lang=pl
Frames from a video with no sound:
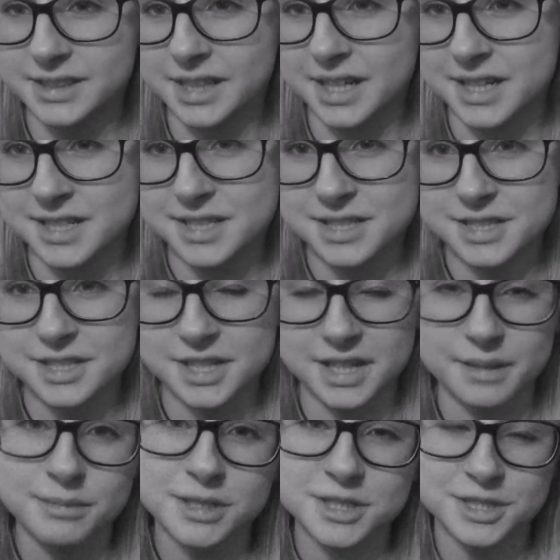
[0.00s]
nasze
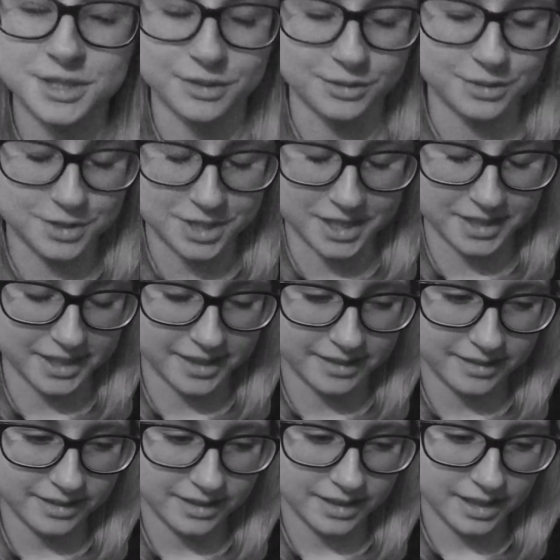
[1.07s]
najbliższe
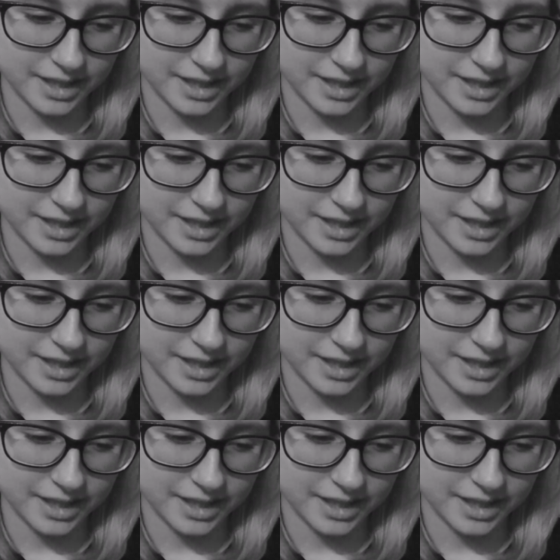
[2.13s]
otoczenie,